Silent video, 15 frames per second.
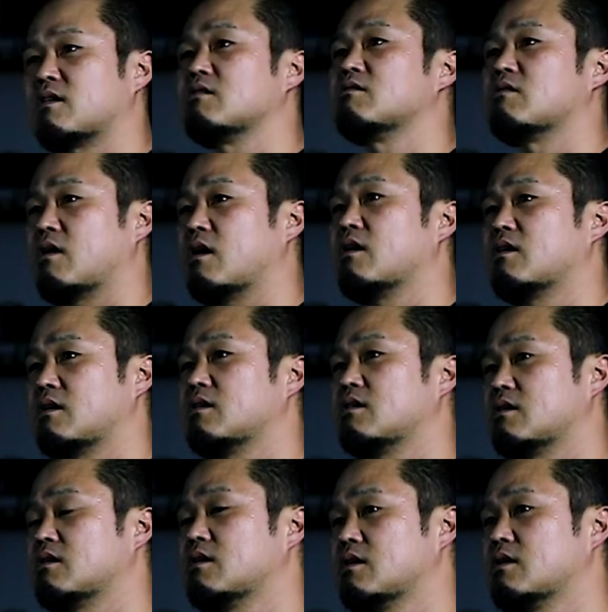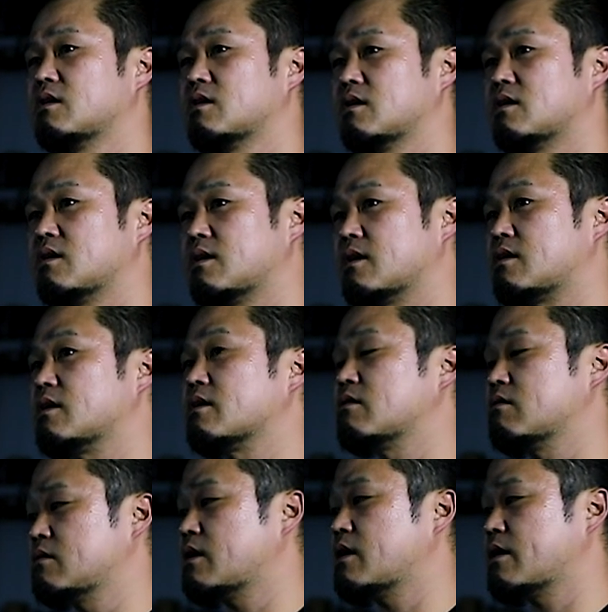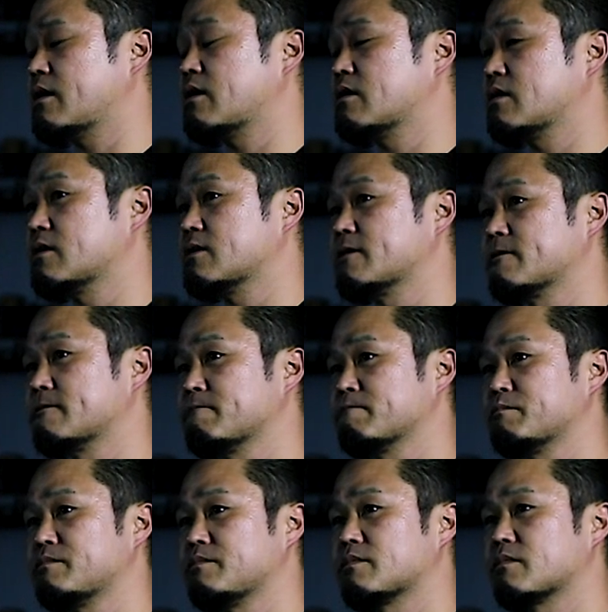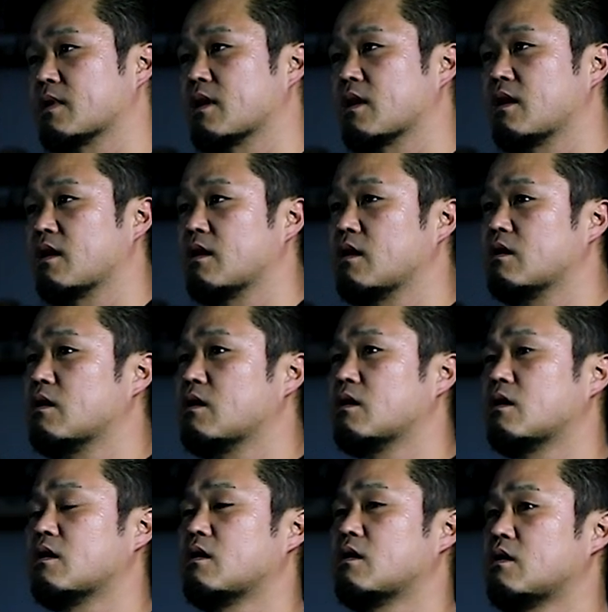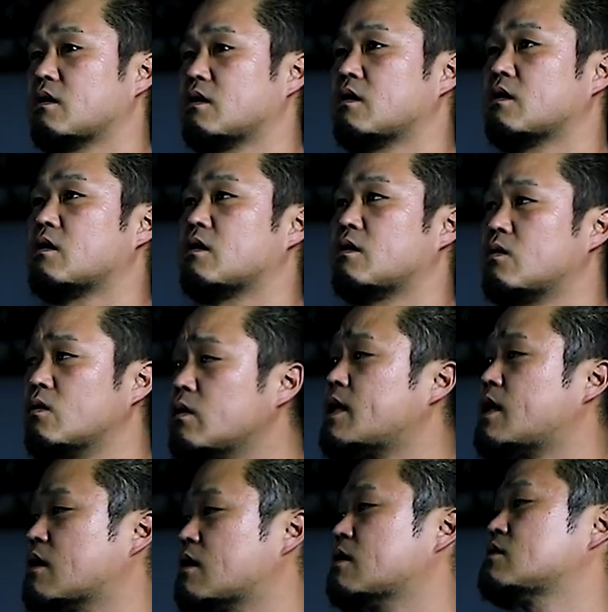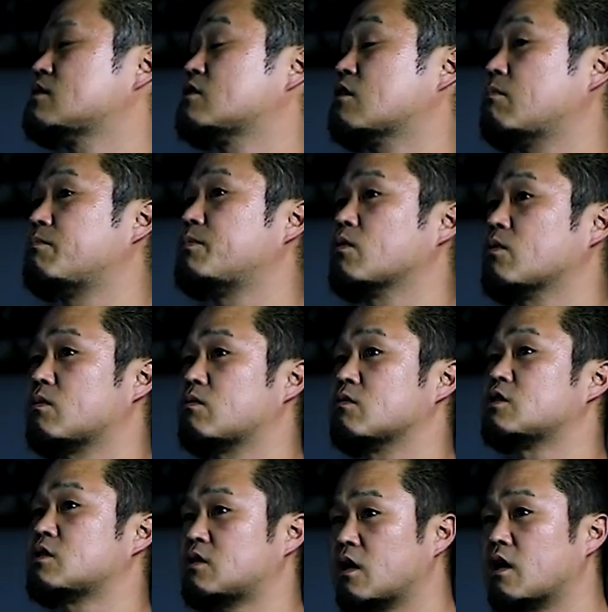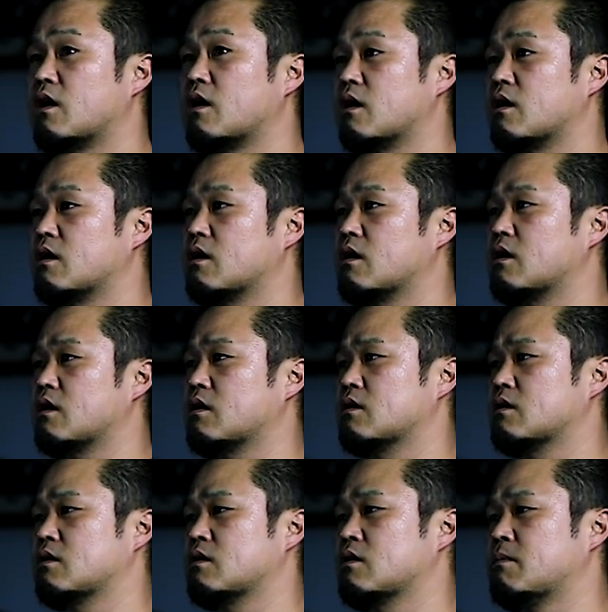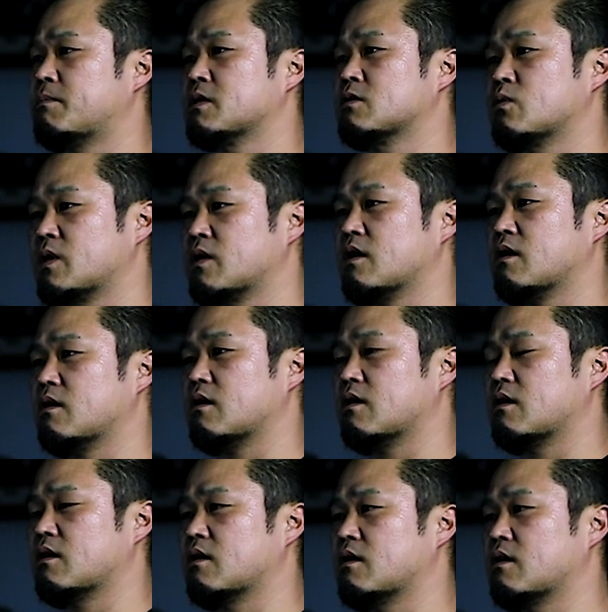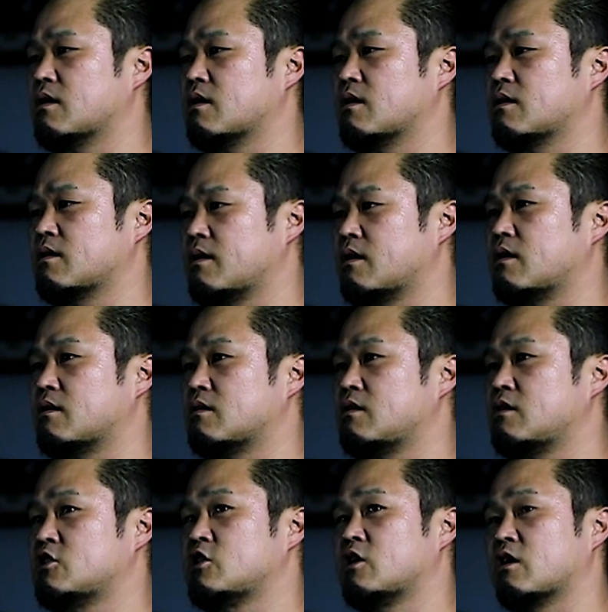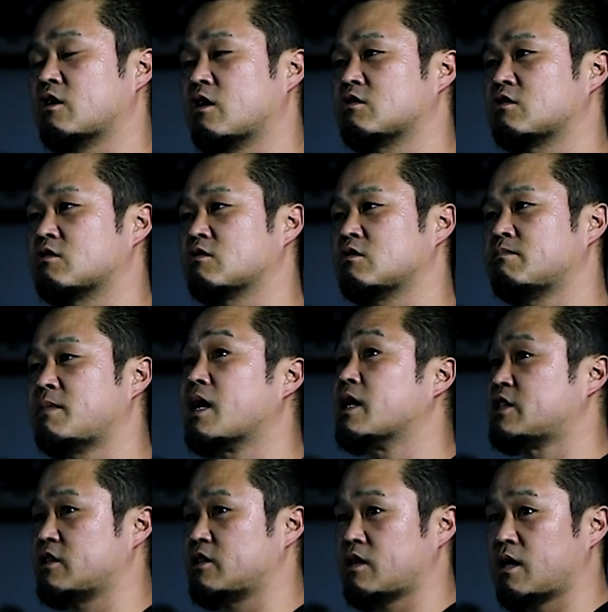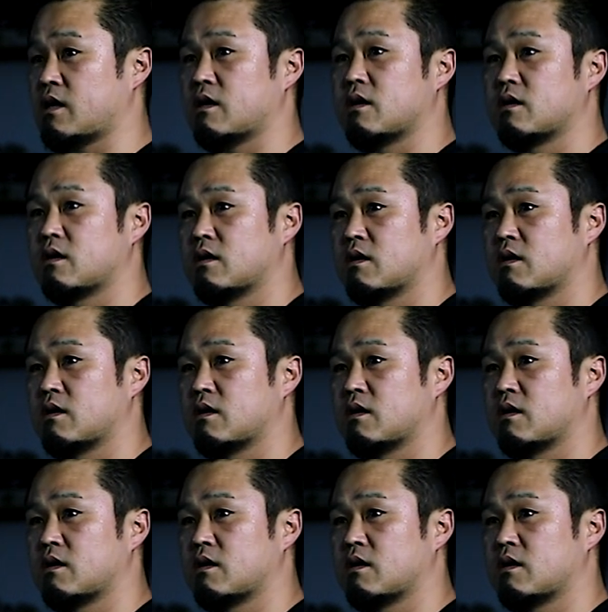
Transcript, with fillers: ていうのが。あったけどね、2017年のチャンピオンってことの年間チャンピオンとして、やっぱそれがねイージーライダースマガジンが